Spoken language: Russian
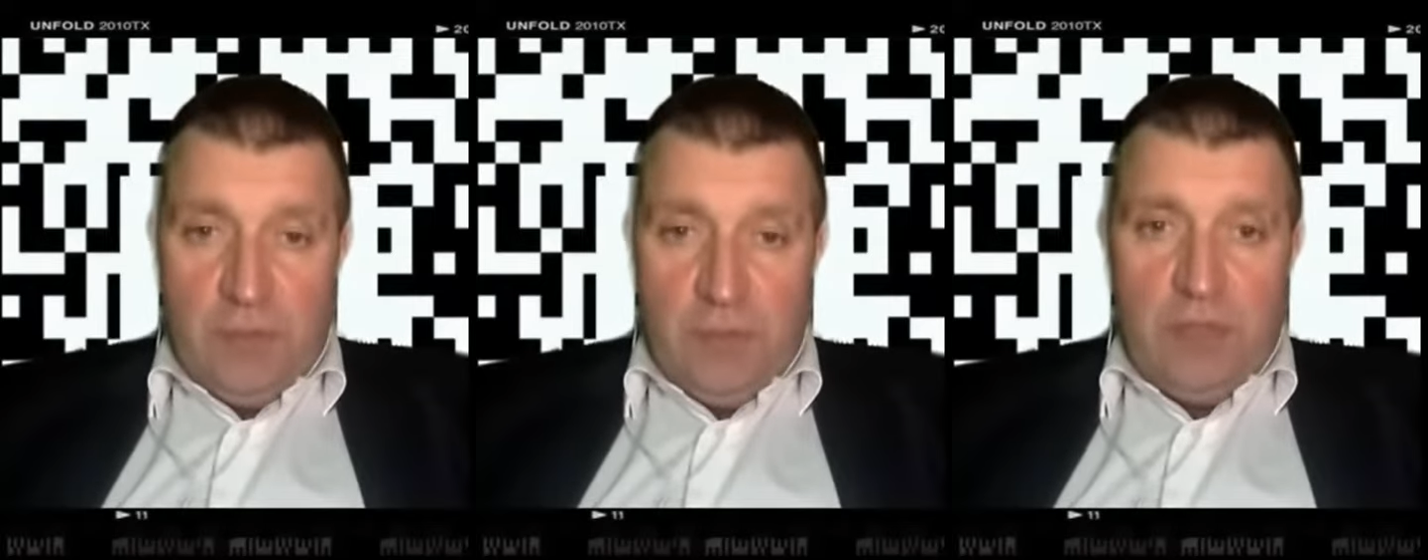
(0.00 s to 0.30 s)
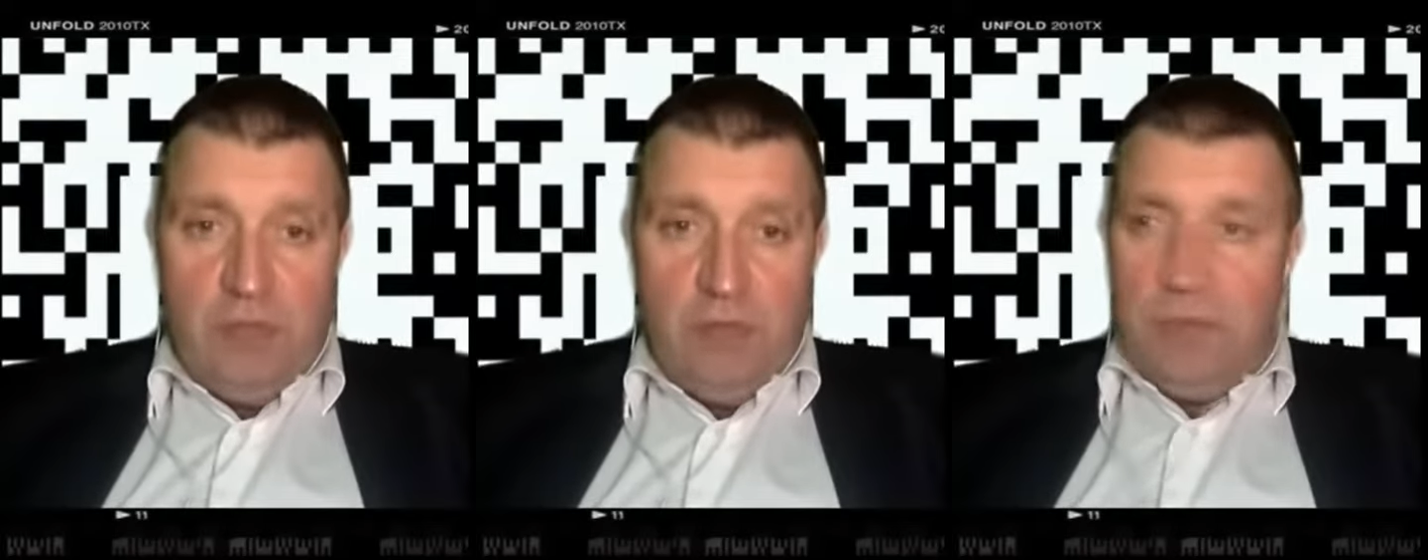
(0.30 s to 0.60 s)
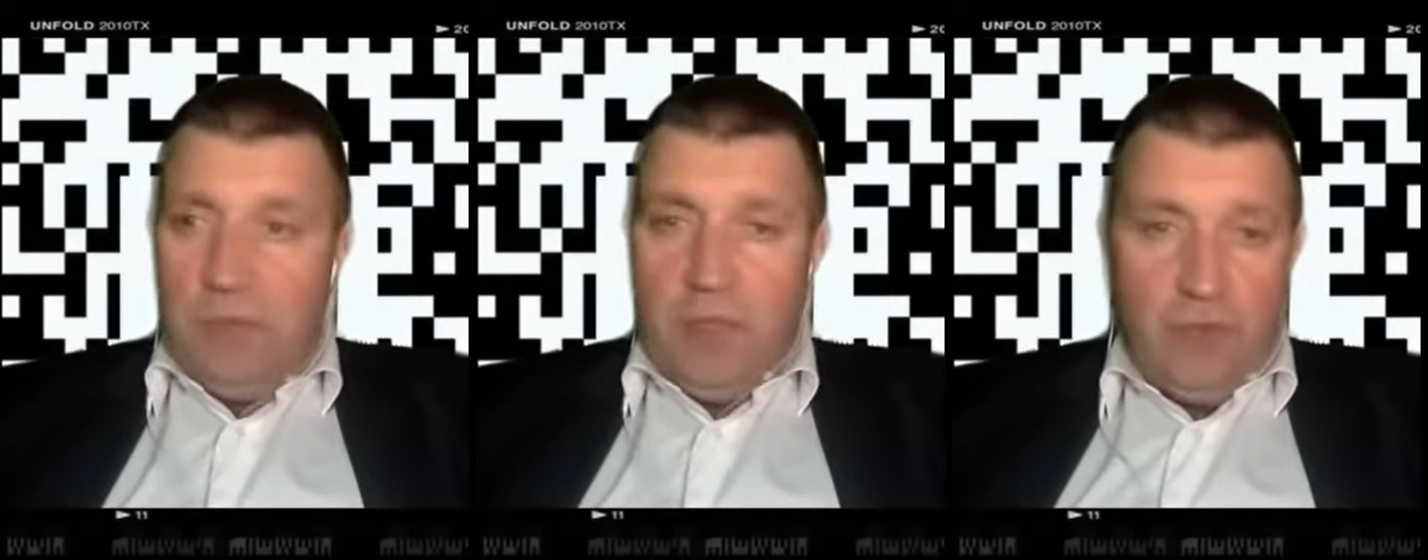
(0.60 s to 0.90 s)
году
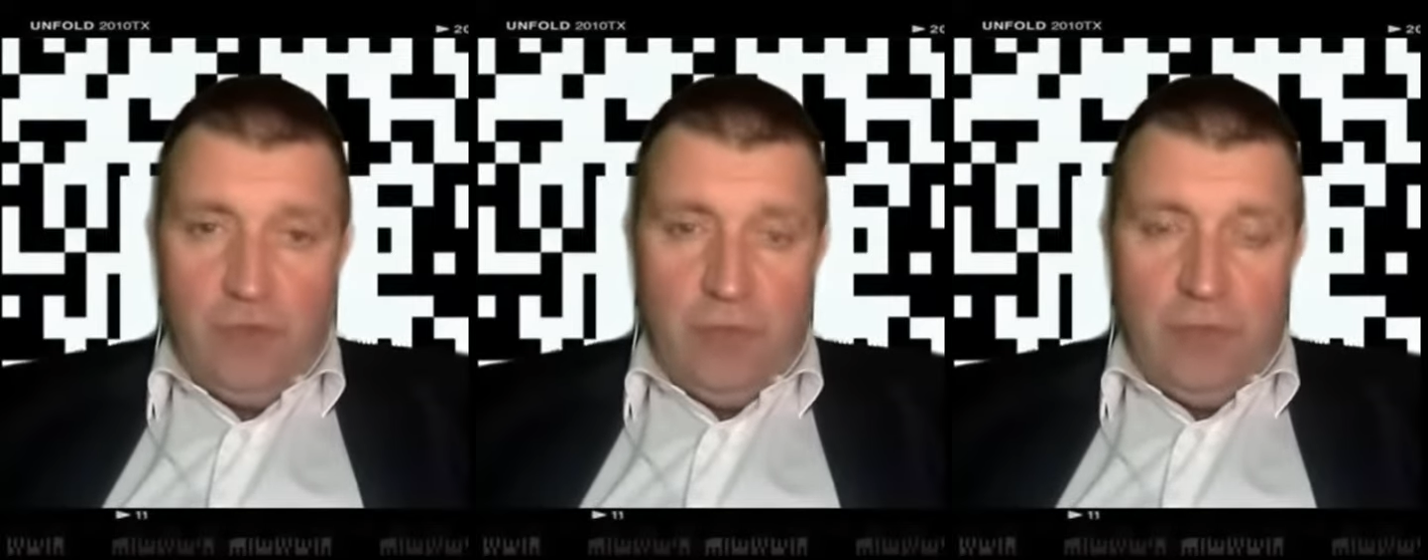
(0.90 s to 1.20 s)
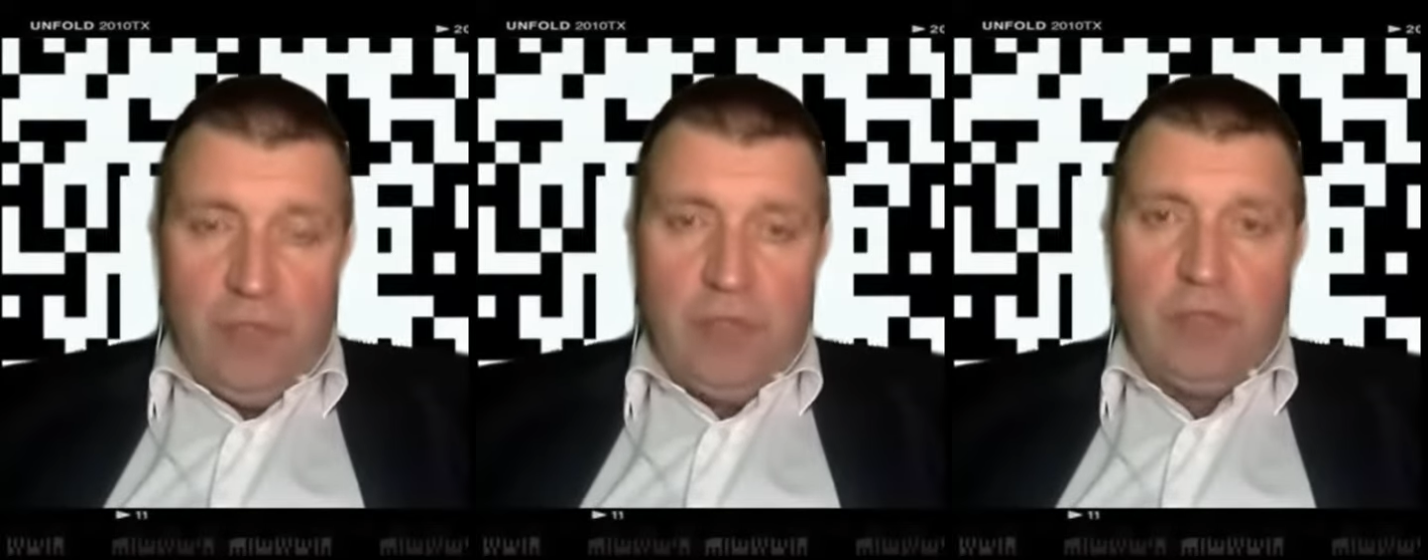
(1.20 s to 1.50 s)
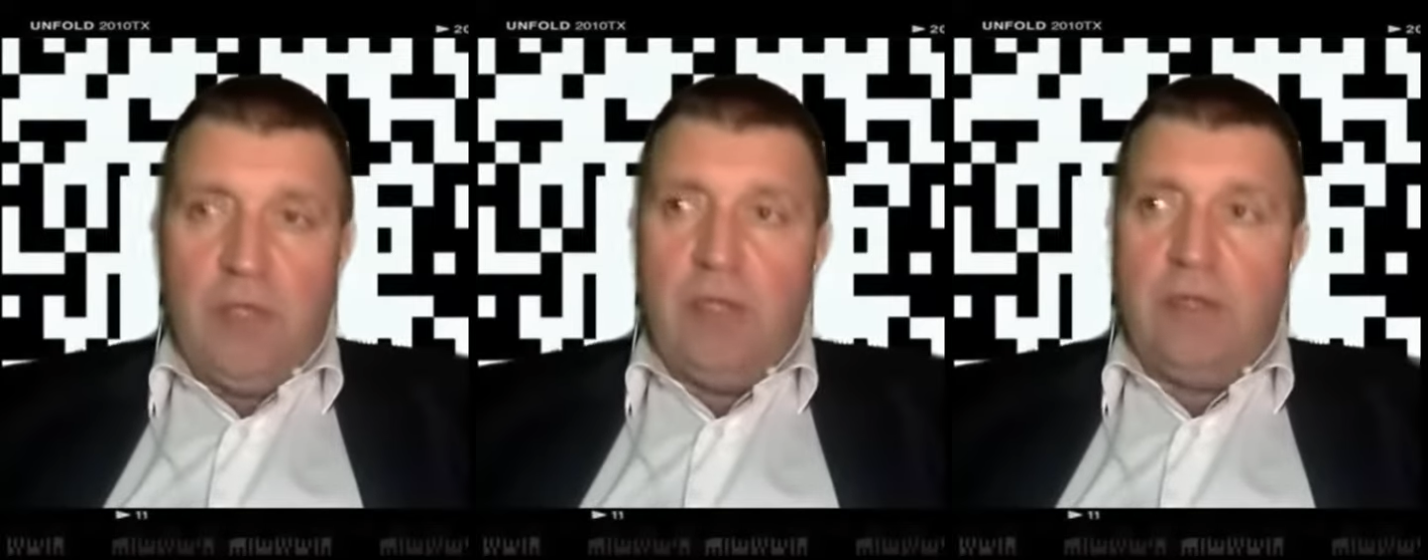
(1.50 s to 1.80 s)
тебе ничего не
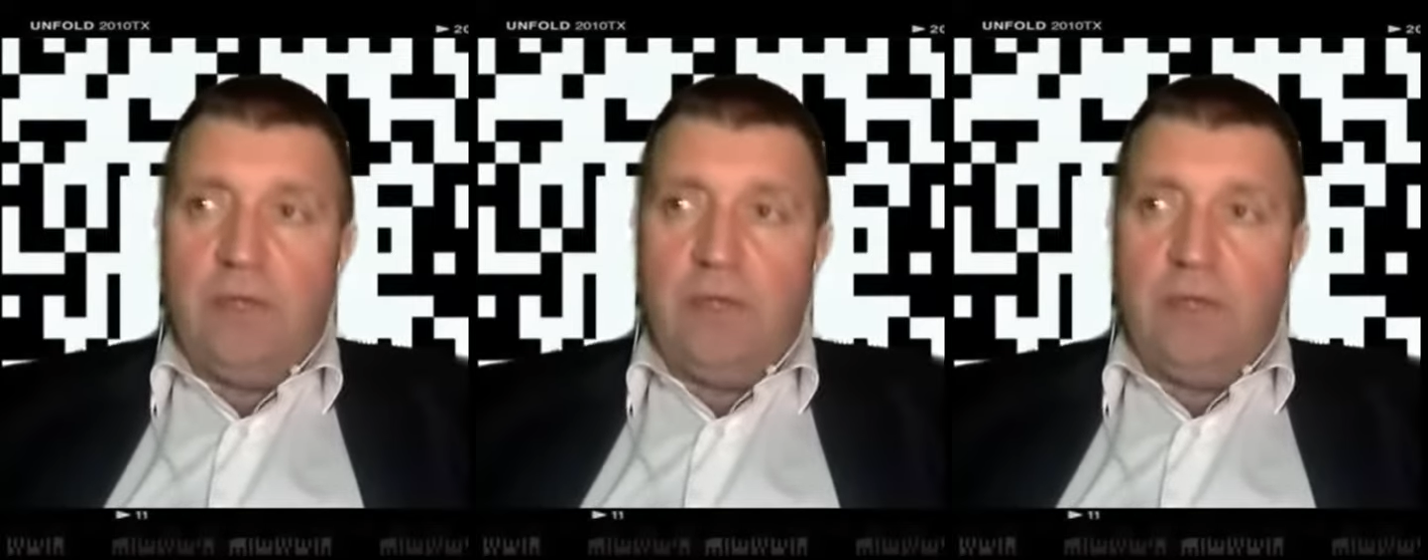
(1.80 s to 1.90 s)
прилетает,